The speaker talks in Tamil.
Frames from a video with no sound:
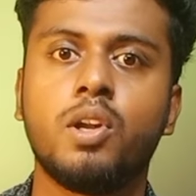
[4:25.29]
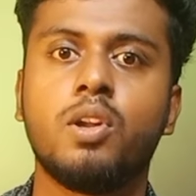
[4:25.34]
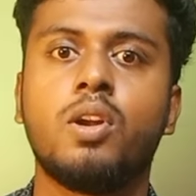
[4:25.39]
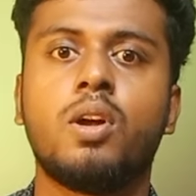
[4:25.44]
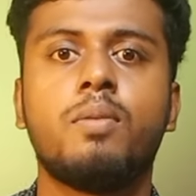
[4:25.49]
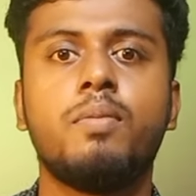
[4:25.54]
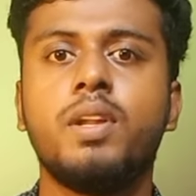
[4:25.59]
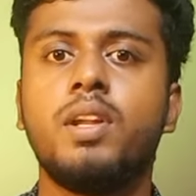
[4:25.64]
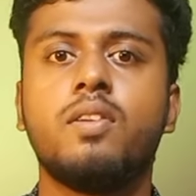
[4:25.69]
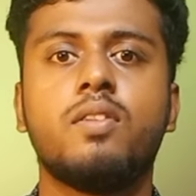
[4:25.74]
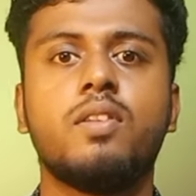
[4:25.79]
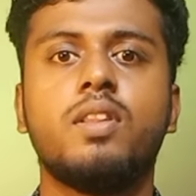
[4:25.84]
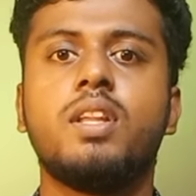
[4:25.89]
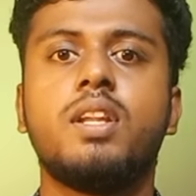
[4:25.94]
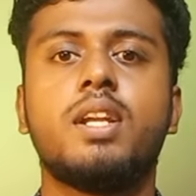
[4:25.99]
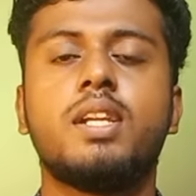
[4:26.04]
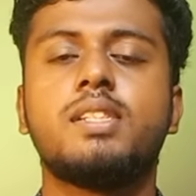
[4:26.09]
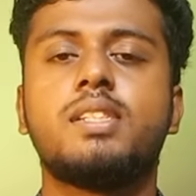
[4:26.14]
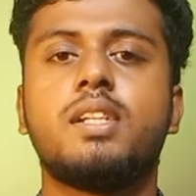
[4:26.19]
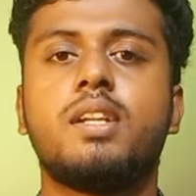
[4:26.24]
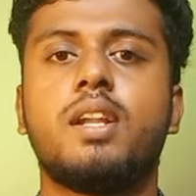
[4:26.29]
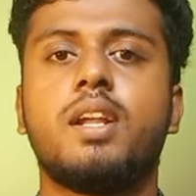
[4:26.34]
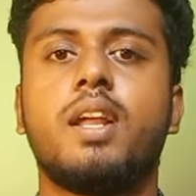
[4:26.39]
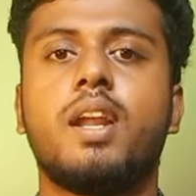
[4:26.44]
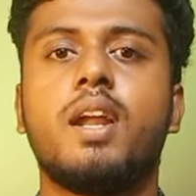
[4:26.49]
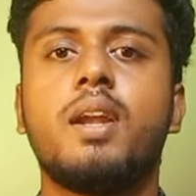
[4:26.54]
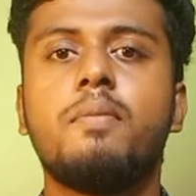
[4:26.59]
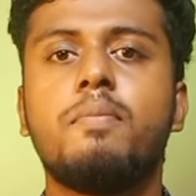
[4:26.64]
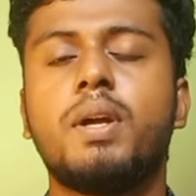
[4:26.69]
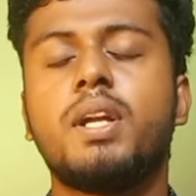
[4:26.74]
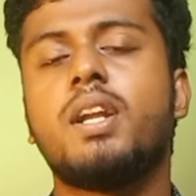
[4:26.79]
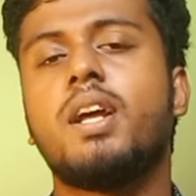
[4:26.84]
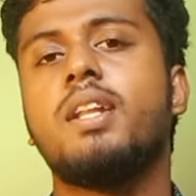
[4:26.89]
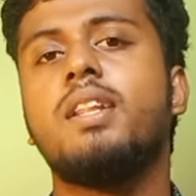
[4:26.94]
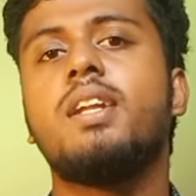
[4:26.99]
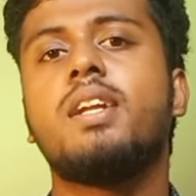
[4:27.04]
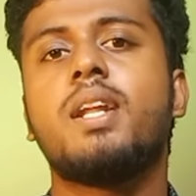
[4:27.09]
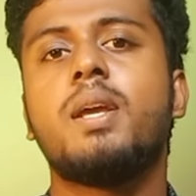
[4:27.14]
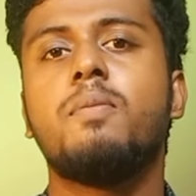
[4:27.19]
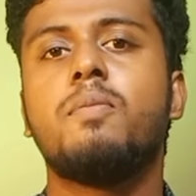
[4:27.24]
பண்ணணும் அப்படின்னு வந்து நினச்சிட்டு இருக்கிறாரு பட்
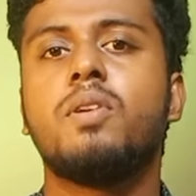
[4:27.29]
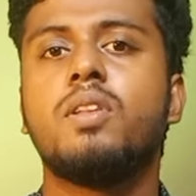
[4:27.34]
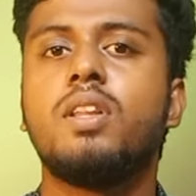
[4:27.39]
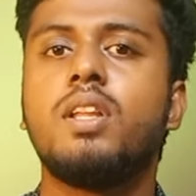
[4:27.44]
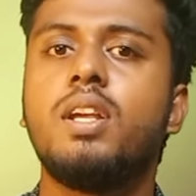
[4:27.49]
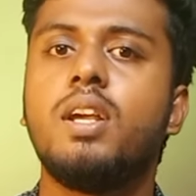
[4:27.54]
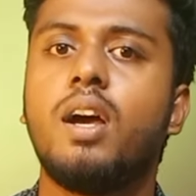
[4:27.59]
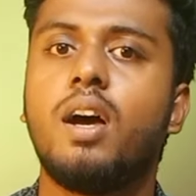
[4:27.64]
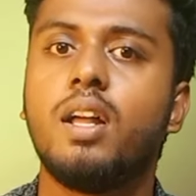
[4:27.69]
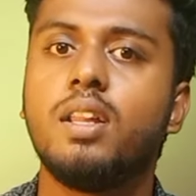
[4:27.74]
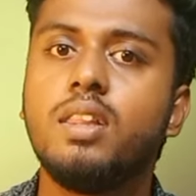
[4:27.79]
அந்த டைம் வந்து